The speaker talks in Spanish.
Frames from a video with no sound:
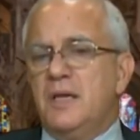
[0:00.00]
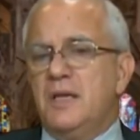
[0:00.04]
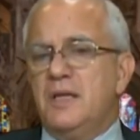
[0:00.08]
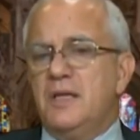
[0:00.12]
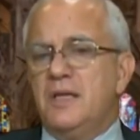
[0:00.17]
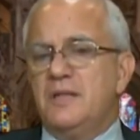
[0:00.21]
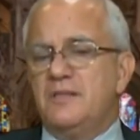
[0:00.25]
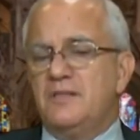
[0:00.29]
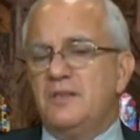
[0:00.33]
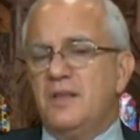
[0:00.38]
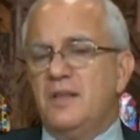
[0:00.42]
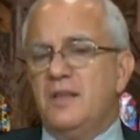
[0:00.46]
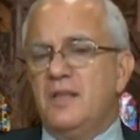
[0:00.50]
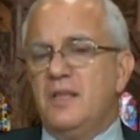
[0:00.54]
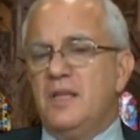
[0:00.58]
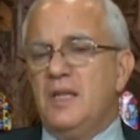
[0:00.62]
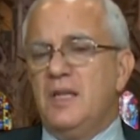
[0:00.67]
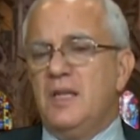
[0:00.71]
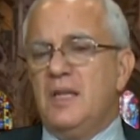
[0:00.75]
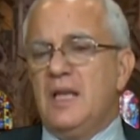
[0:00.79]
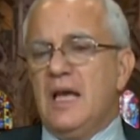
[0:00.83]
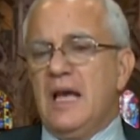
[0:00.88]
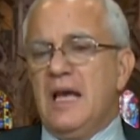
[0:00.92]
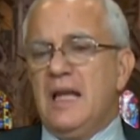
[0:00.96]
querías
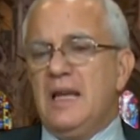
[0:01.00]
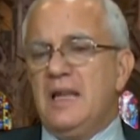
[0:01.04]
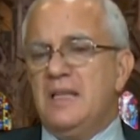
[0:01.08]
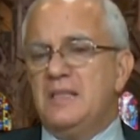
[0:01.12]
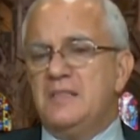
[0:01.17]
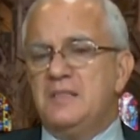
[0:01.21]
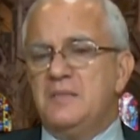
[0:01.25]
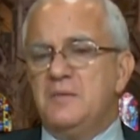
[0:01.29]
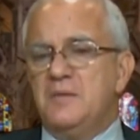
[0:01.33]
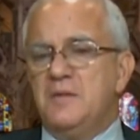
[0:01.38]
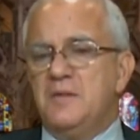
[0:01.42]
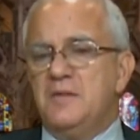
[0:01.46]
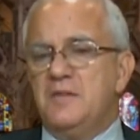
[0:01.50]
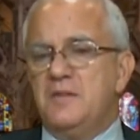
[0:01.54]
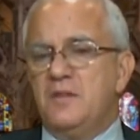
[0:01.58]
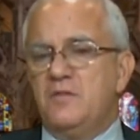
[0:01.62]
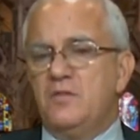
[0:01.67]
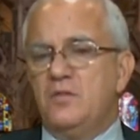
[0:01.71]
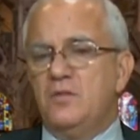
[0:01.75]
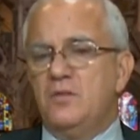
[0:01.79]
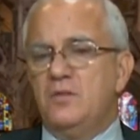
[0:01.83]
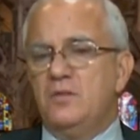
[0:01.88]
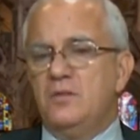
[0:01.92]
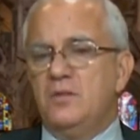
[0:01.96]
adherir a la
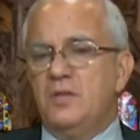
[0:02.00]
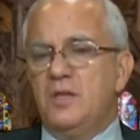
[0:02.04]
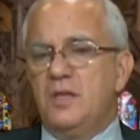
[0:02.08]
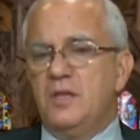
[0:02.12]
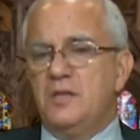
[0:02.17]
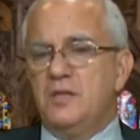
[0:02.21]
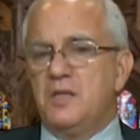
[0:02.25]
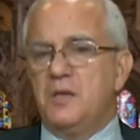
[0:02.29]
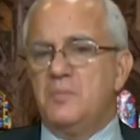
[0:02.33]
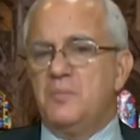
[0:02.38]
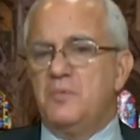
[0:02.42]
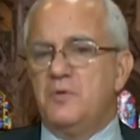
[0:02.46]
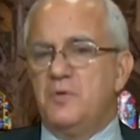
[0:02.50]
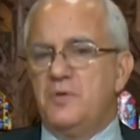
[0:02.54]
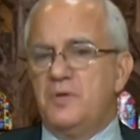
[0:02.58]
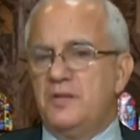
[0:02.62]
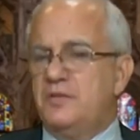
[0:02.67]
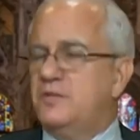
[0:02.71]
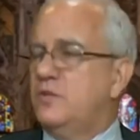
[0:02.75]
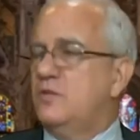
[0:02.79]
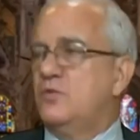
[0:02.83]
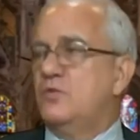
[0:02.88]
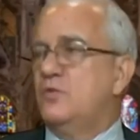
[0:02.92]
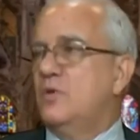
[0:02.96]
civilización que
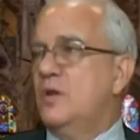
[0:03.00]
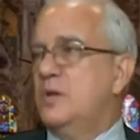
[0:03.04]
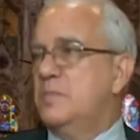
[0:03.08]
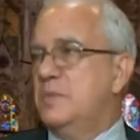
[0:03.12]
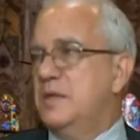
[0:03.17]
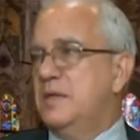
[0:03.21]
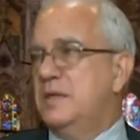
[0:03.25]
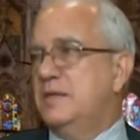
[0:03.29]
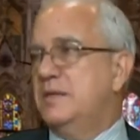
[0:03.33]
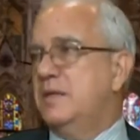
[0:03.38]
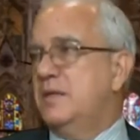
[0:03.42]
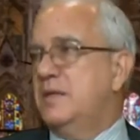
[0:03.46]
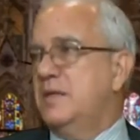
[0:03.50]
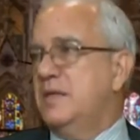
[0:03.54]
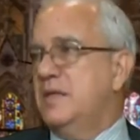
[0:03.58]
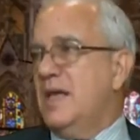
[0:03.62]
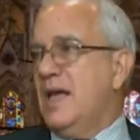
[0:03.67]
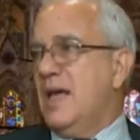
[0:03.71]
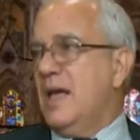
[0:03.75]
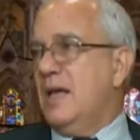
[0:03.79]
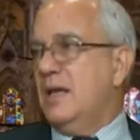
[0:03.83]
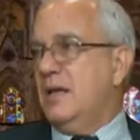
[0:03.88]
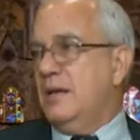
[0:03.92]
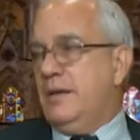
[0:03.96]
transportase tu alma de
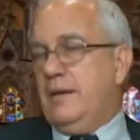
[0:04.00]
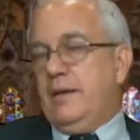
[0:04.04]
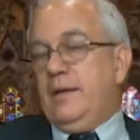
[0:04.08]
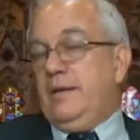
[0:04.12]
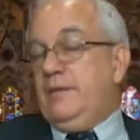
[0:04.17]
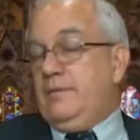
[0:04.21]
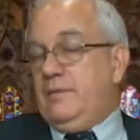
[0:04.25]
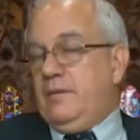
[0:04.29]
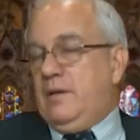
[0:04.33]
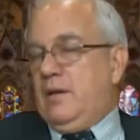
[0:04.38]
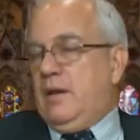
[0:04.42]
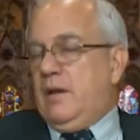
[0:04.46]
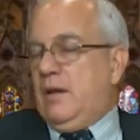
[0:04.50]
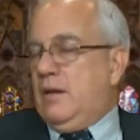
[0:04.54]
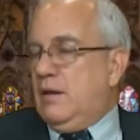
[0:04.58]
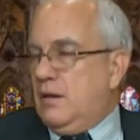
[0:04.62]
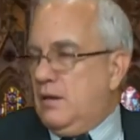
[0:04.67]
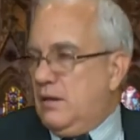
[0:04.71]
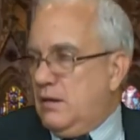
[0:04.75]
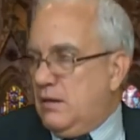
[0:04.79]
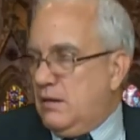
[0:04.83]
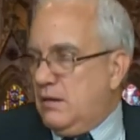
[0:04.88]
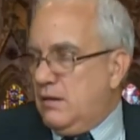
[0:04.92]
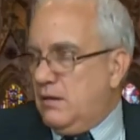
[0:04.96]
eternidad. Esa.
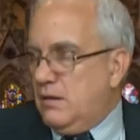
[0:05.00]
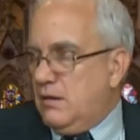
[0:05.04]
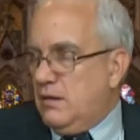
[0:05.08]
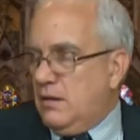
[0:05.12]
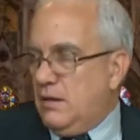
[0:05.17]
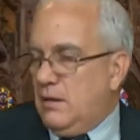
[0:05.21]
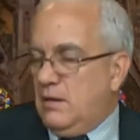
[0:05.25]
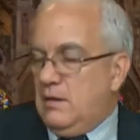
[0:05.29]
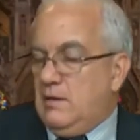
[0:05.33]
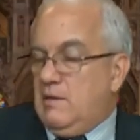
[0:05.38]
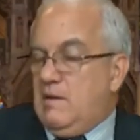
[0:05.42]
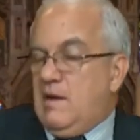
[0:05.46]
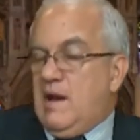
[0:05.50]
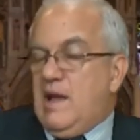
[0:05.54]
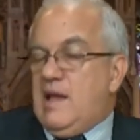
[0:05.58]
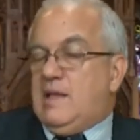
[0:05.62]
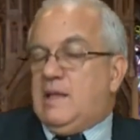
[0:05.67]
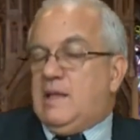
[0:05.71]
la